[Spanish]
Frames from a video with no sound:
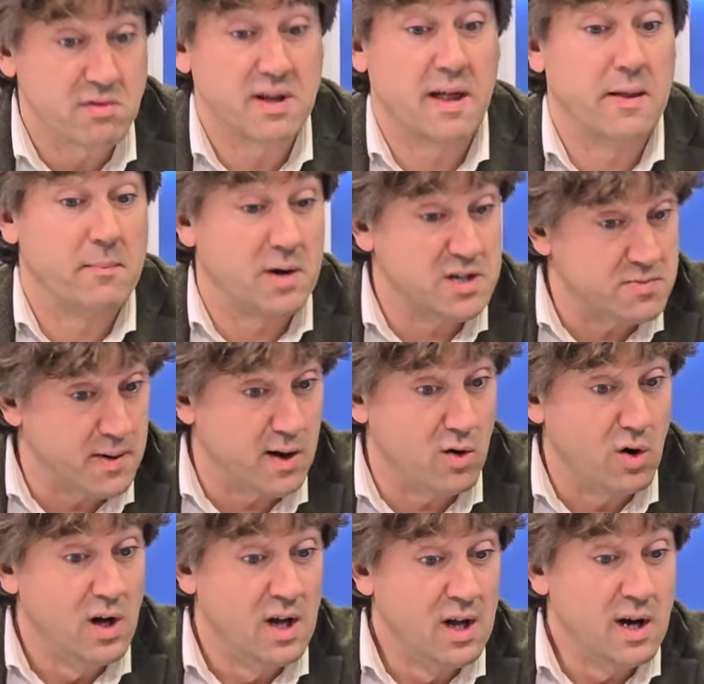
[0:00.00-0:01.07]
Y además veo
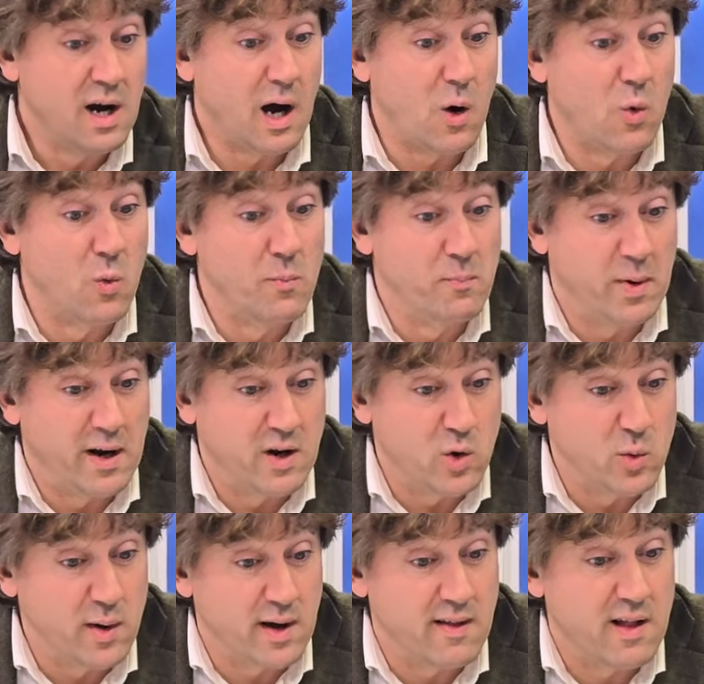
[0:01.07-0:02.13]
a un
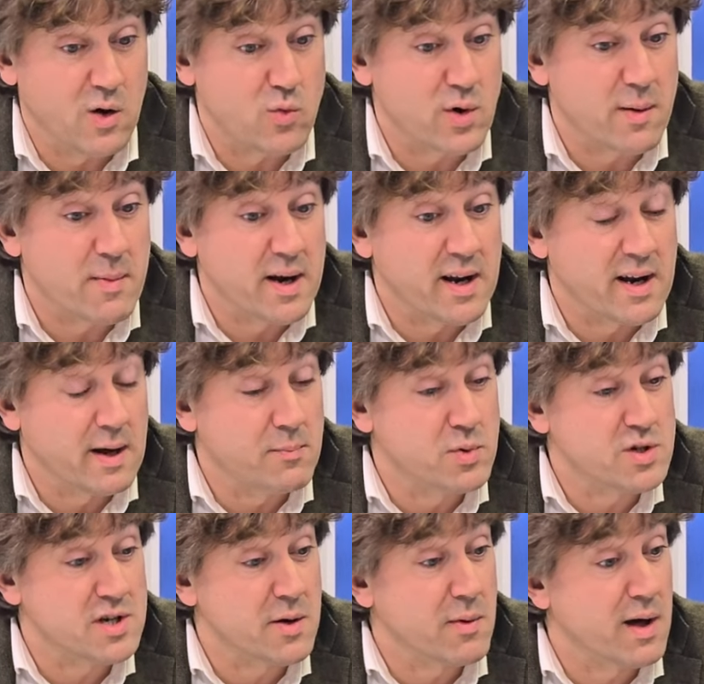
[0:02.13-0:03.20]
PNV que de alguna manera
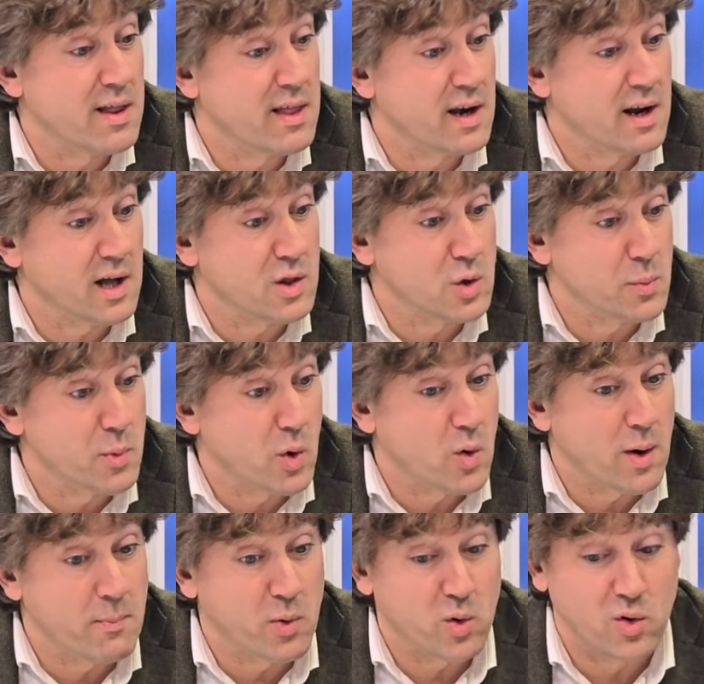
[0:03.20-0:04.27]
pues, se va acercando poco
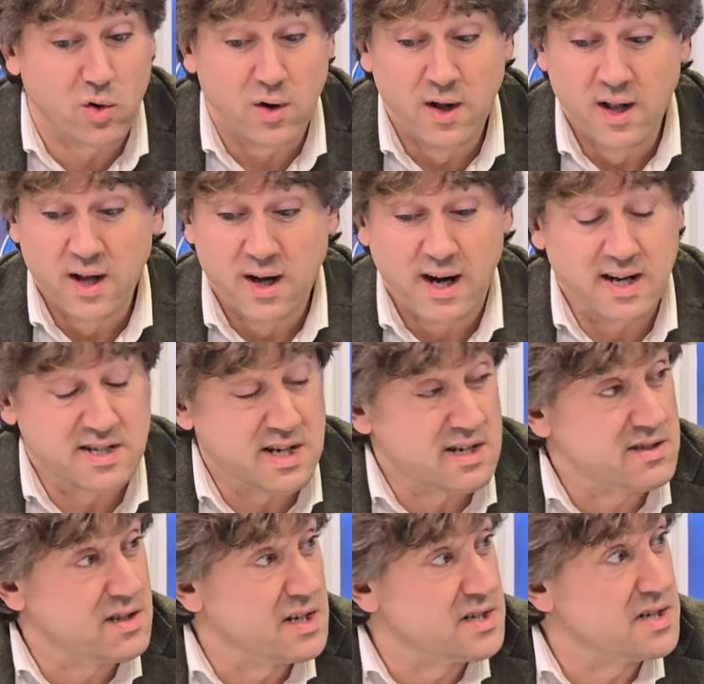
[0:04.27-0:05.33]
a poco a esas
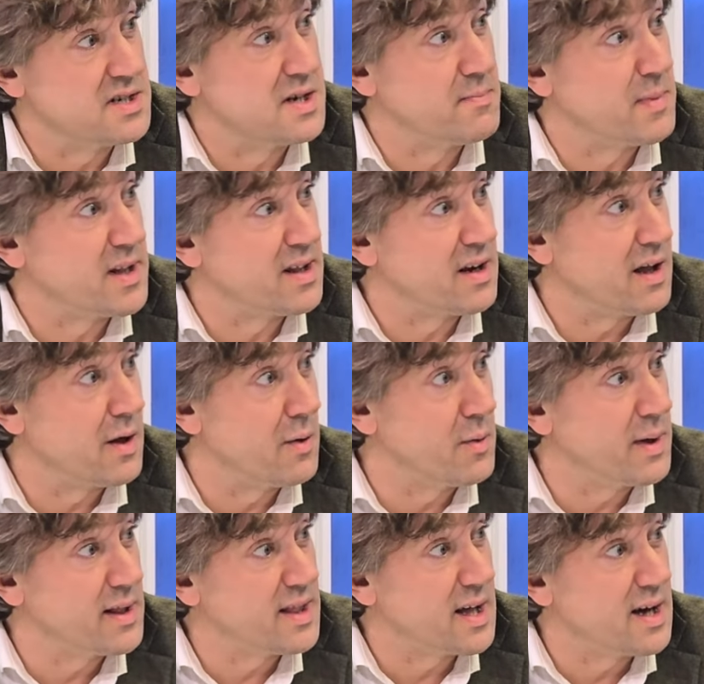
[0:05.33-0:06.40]
tesis en materia de
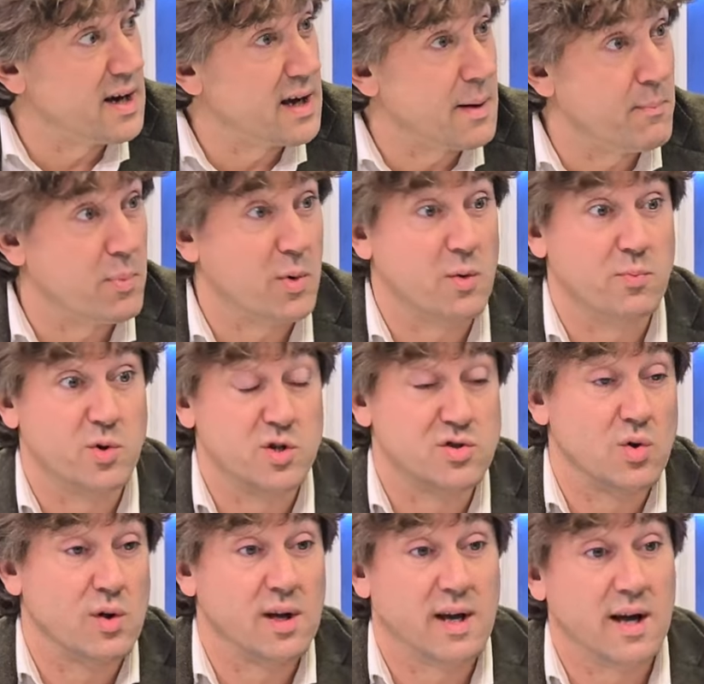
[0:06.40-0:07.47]
vivienda que han
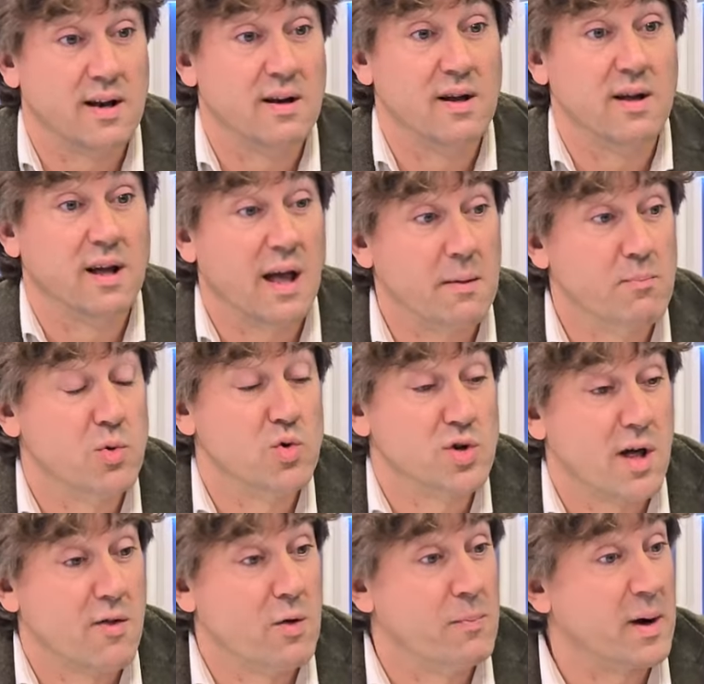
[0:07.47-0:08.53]
propuesto y que, han, que ha
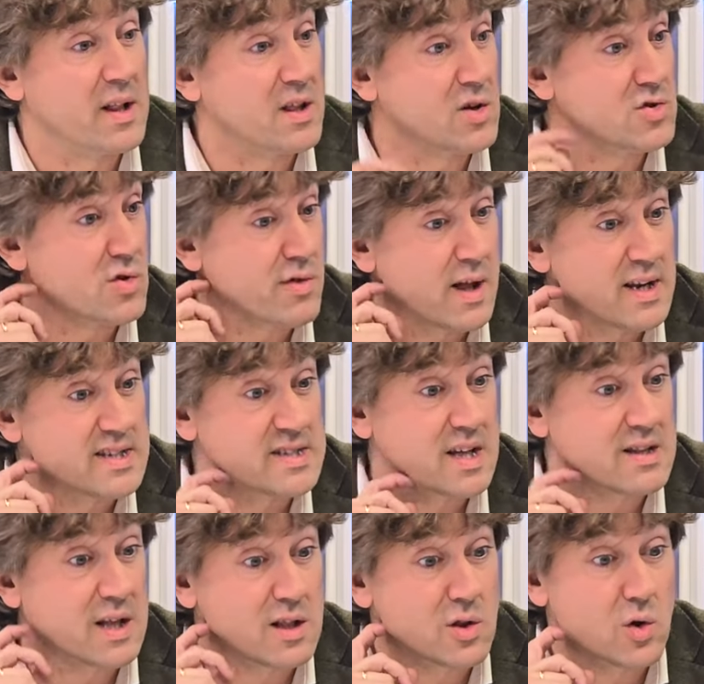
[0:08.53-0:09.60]
impulsado el Partido Socialista
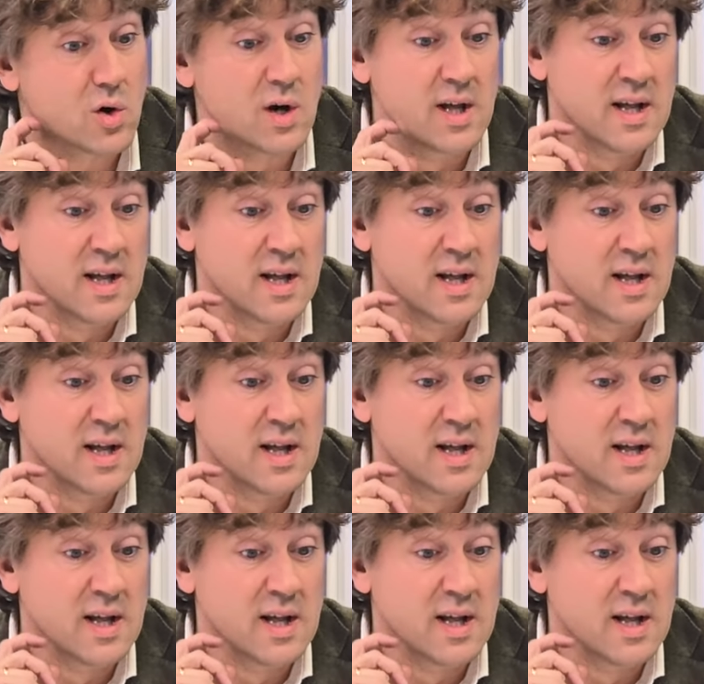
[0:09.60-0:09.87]
tanto